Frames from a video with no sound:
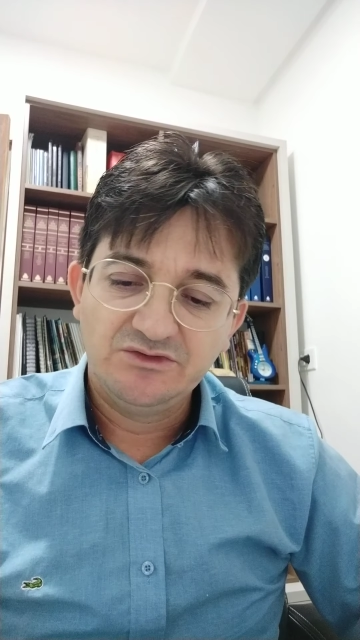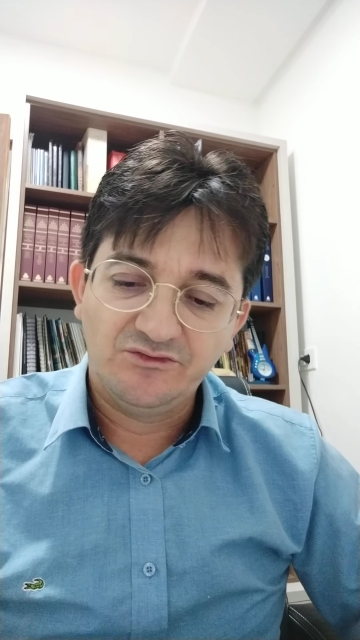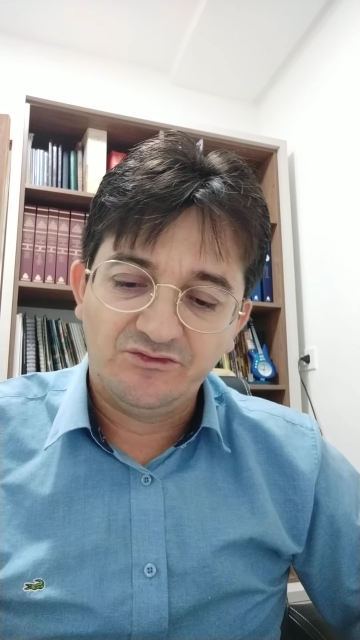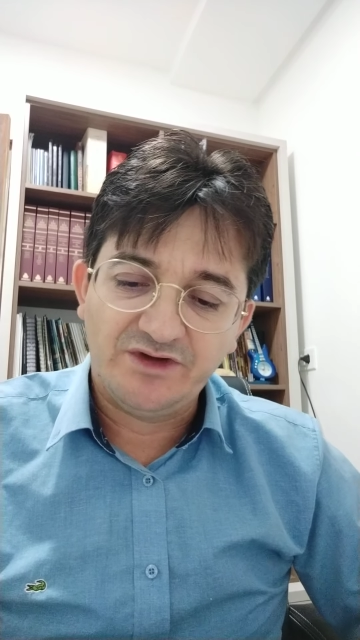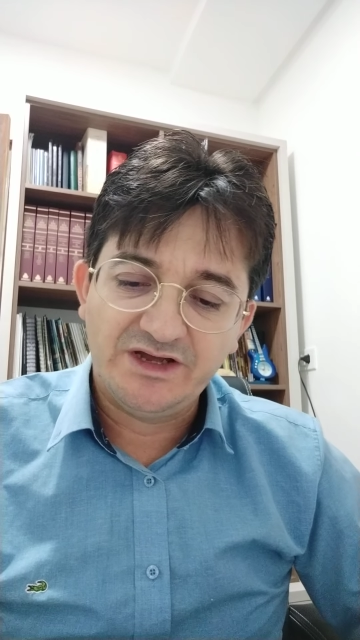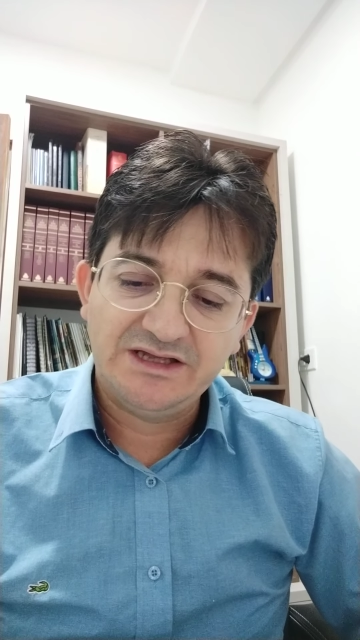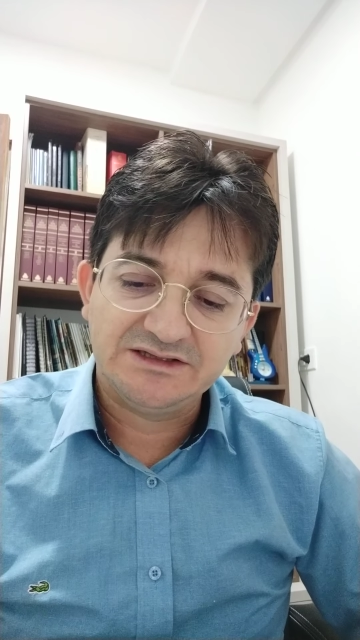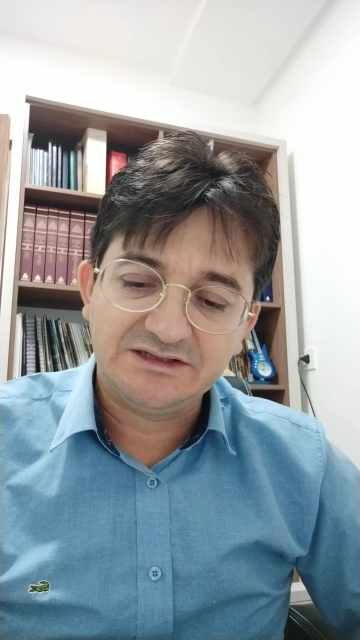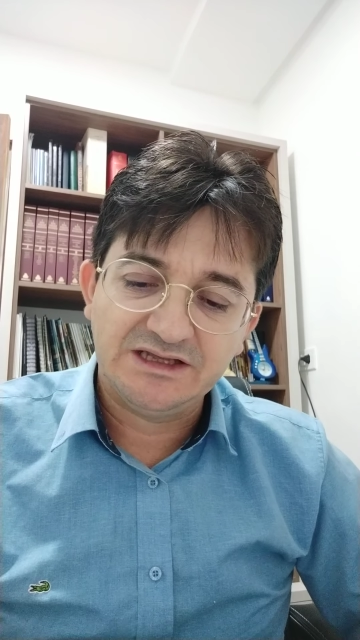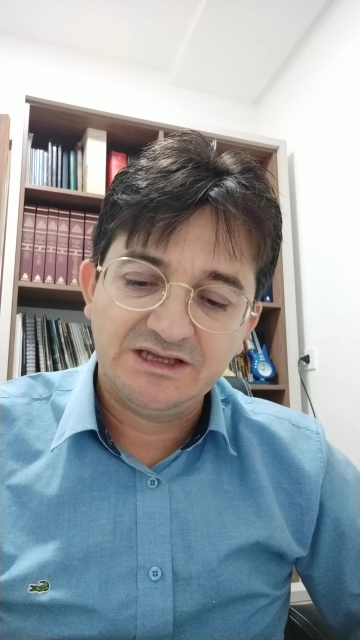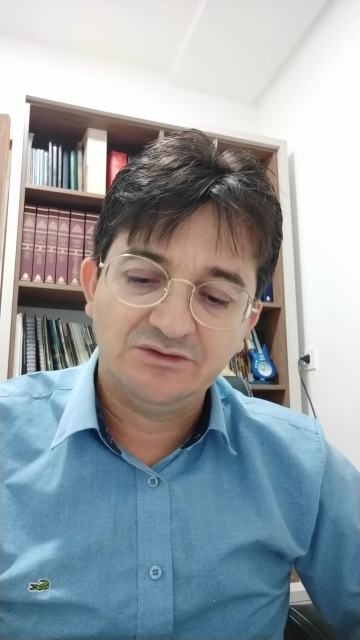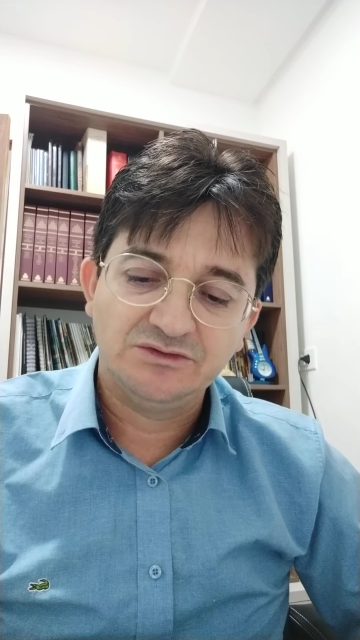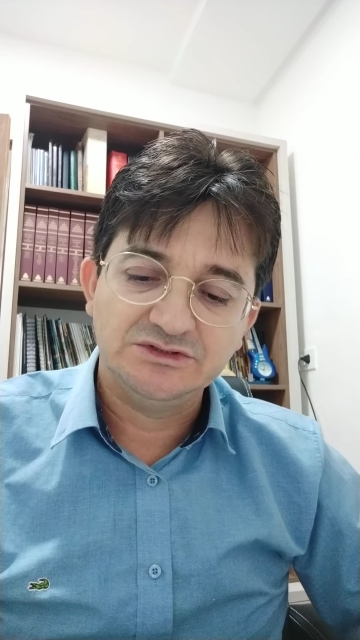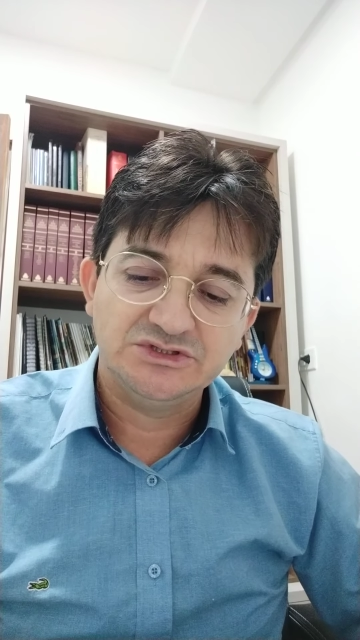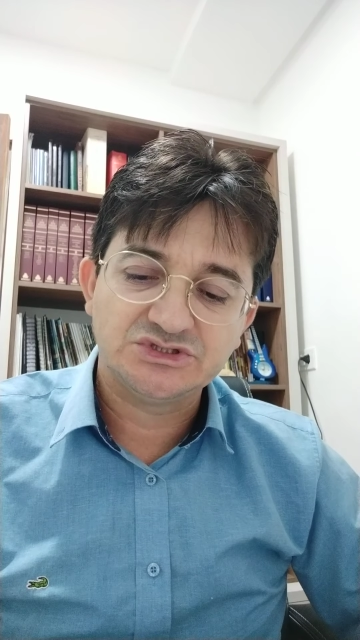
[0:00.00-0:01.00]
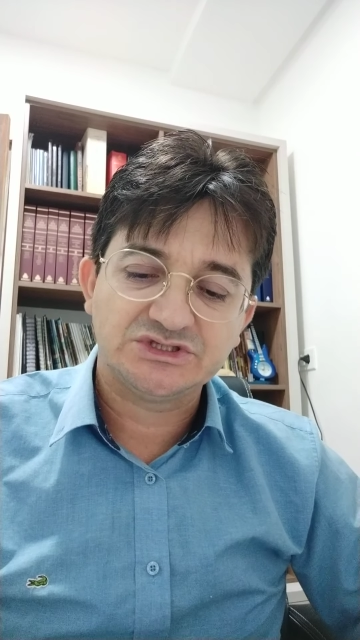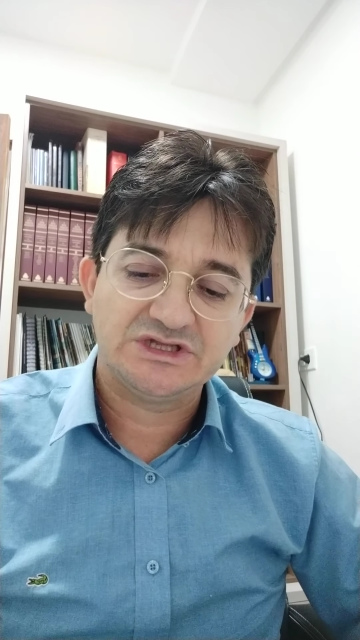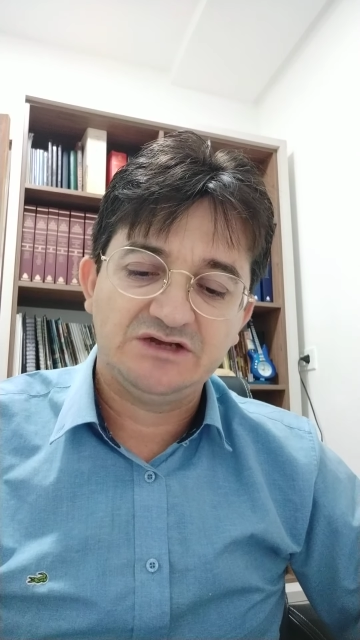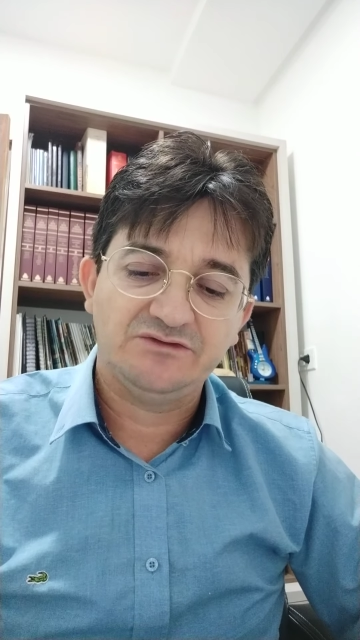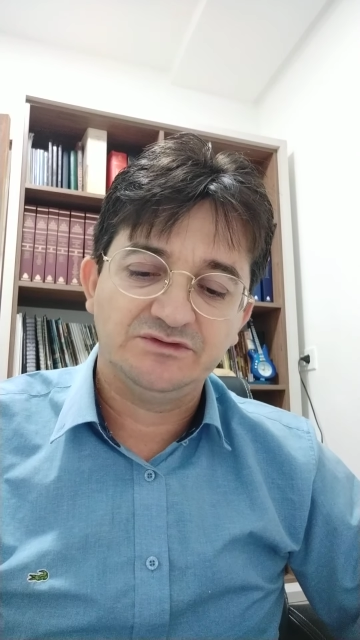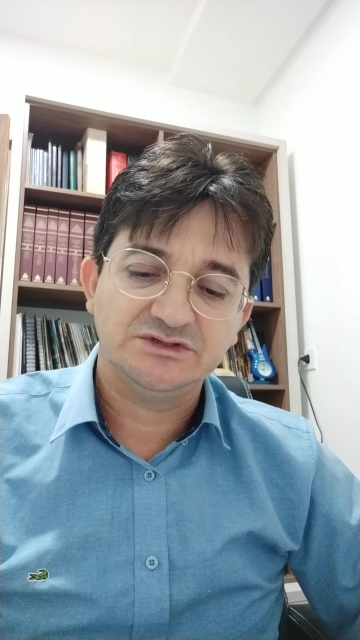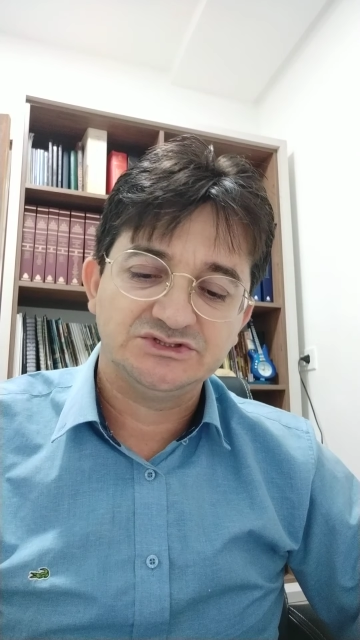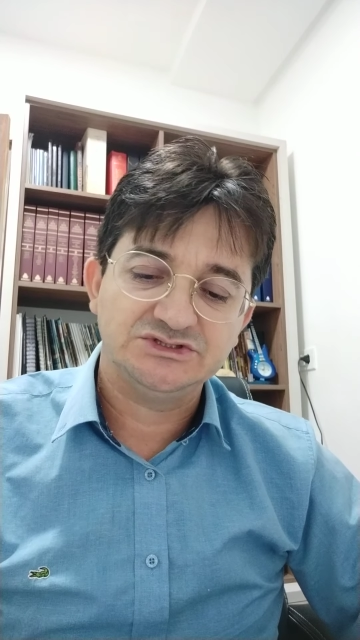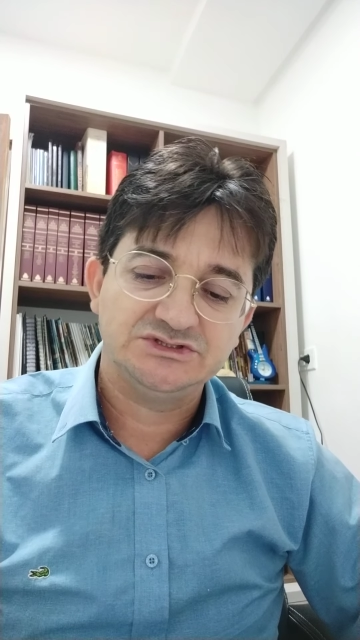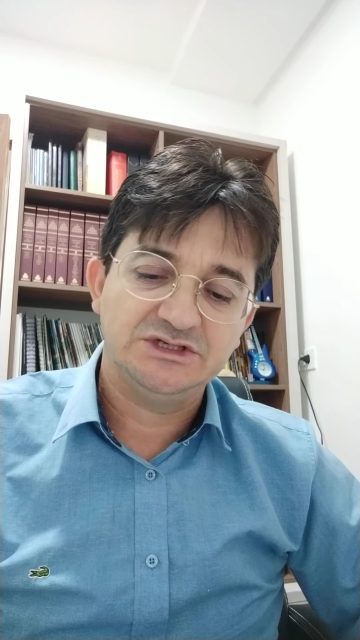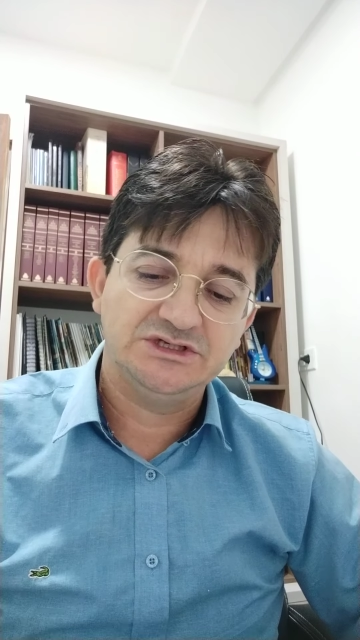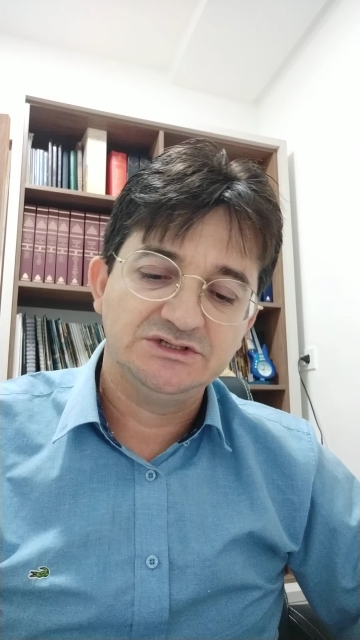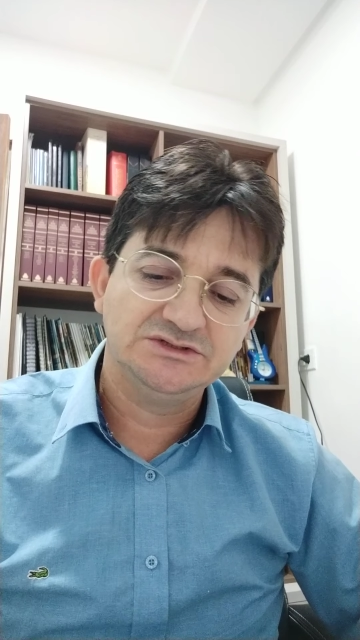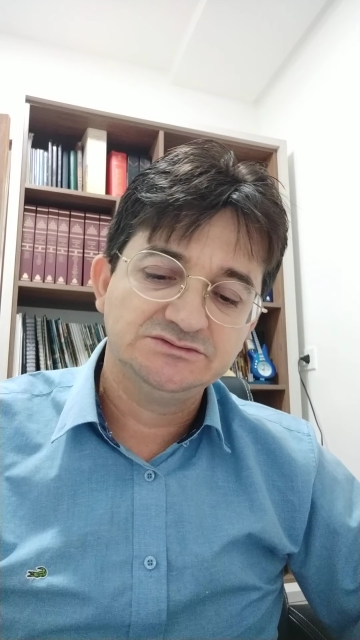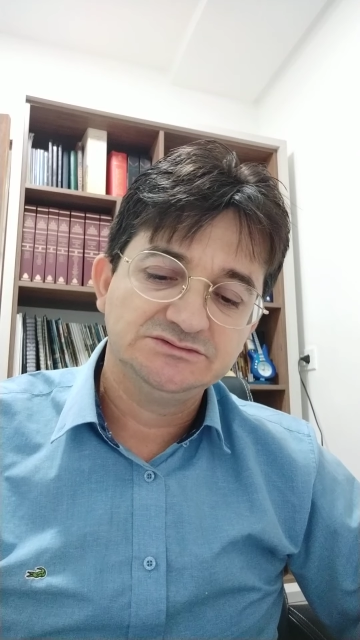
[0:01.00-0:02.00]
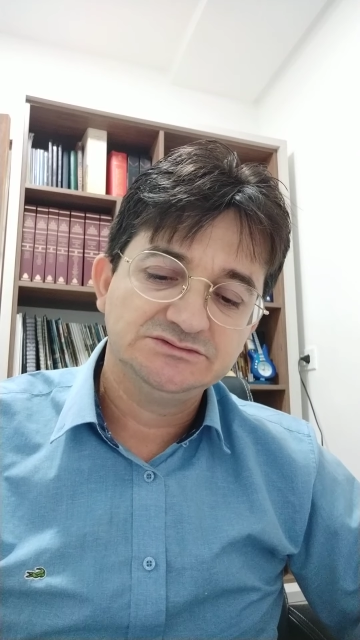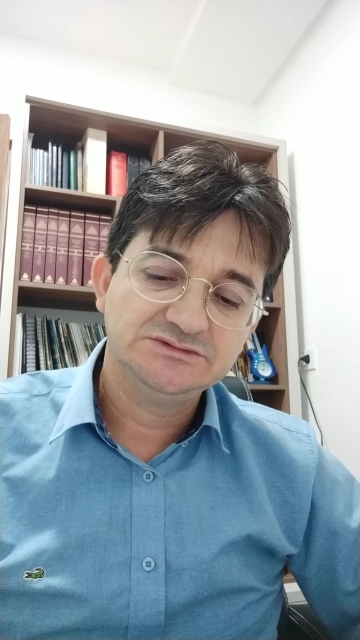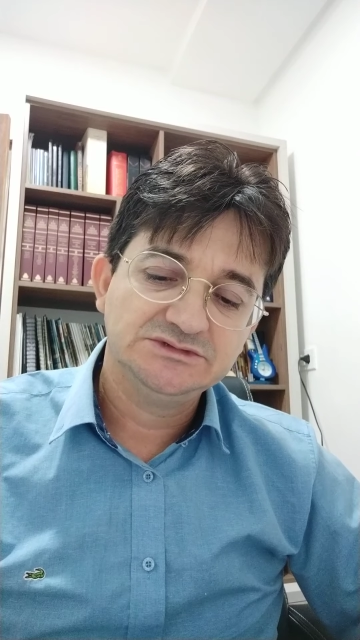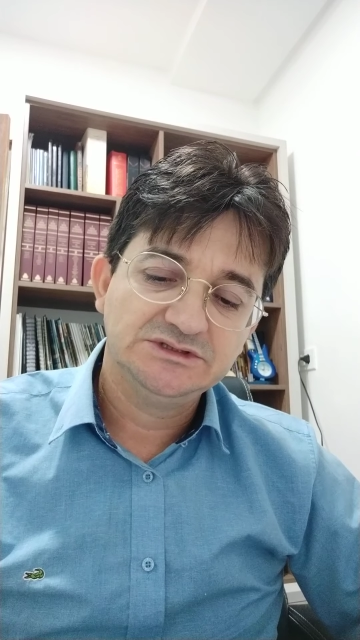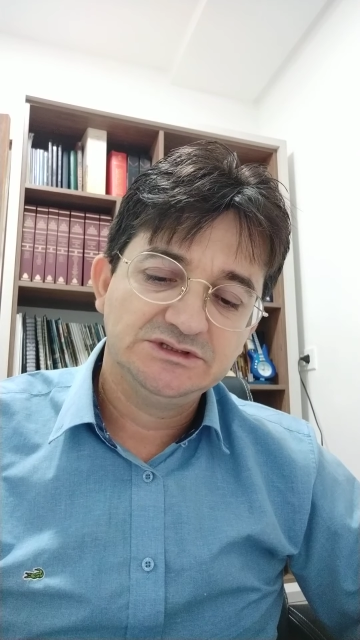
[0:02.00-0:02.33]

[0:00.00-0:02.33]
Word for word: vai até onde estava Gideão